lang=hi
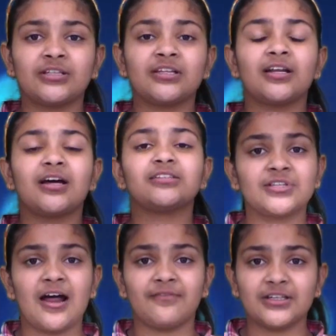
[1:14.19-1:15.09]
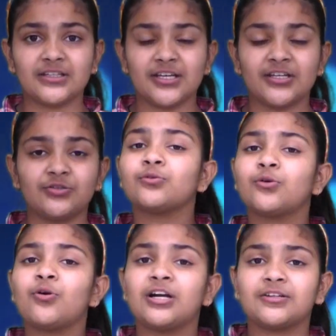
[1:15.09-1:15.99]
खतरनाक जानवर थे
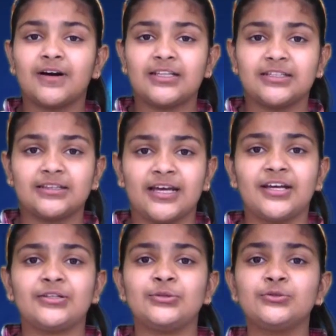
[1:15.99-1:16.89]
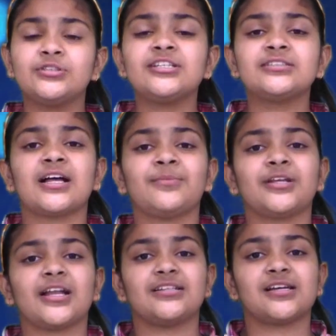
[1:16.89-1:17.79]
उनको हटवा देता है दूसरी साल
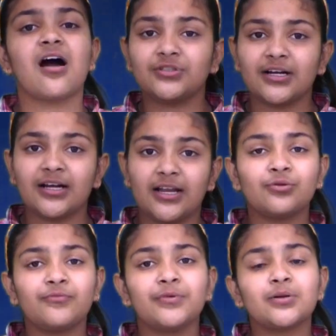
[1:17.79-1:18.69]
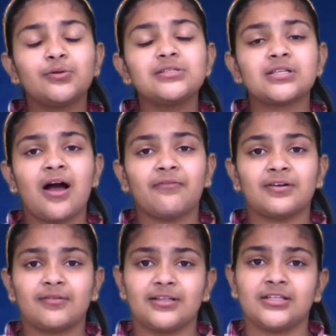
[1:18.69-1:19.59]
में राजा जंगल को बिल्कुल
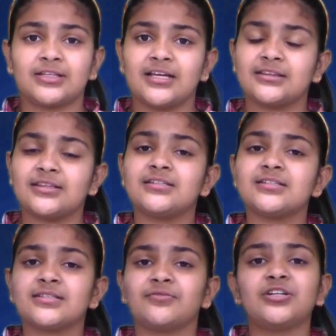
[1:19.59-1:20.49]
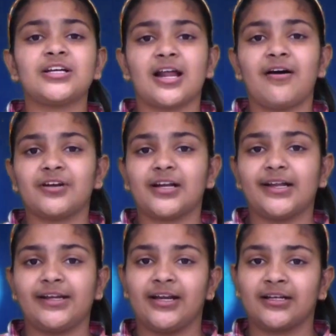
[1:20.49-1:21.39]
साफ करवा देता है जिससे वो डरावना
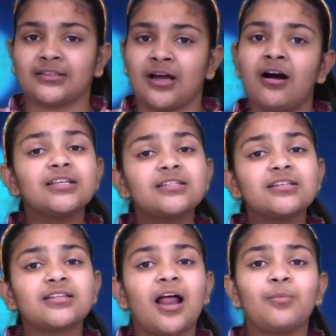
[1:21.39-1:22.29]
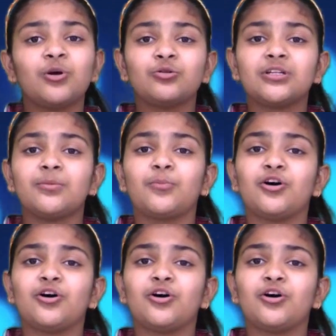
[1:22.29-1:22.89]
नहीं लगता तीसरी साल में उधर